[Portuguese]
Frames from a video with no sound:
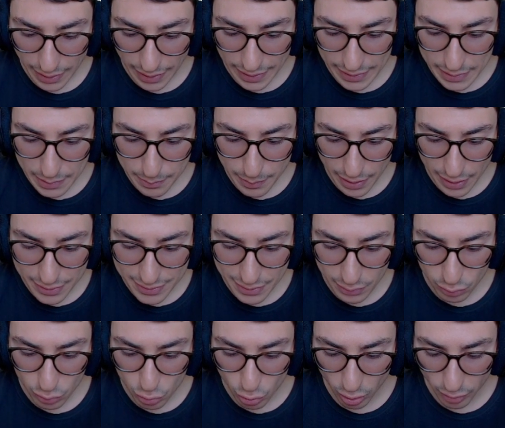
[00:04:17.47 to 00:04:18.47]
Ali embaixo tem
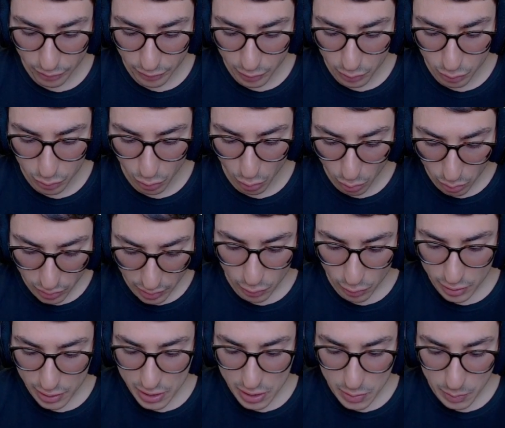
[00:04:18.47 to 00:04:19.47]
o Trophy Road,
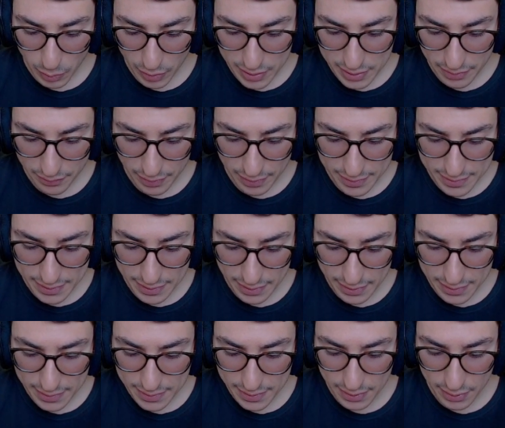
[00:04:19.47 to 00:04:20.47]
onde a gente pode estar tá vendo esse
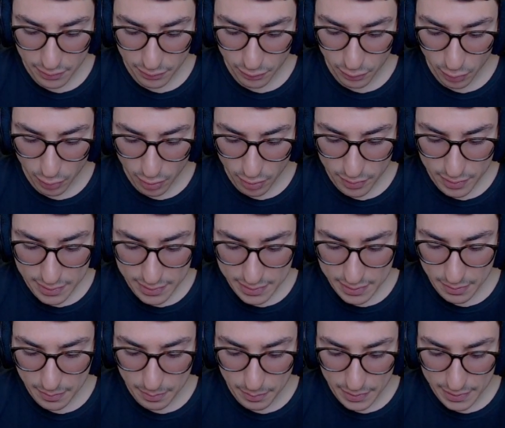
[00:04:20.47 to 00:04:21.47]
Ancient Forest,
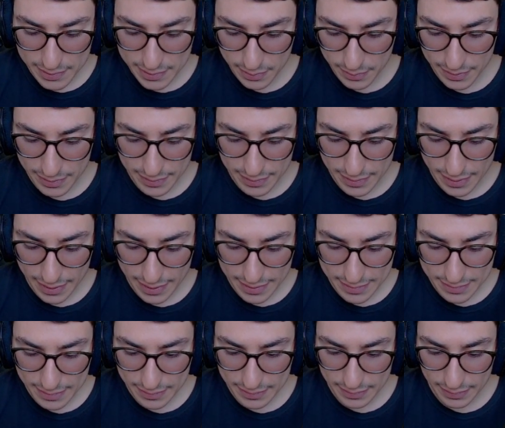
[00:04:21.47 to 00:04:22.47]
Mystery
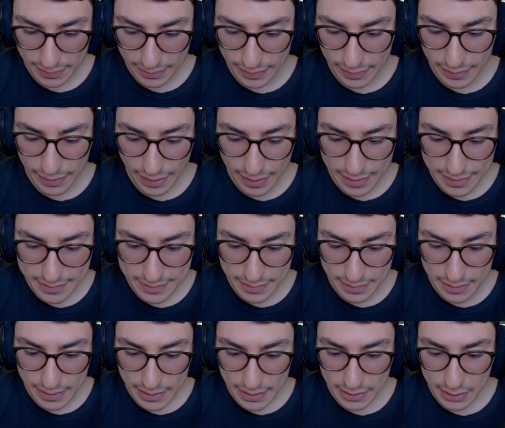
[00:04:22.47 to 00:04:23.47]
Desert, Glacier.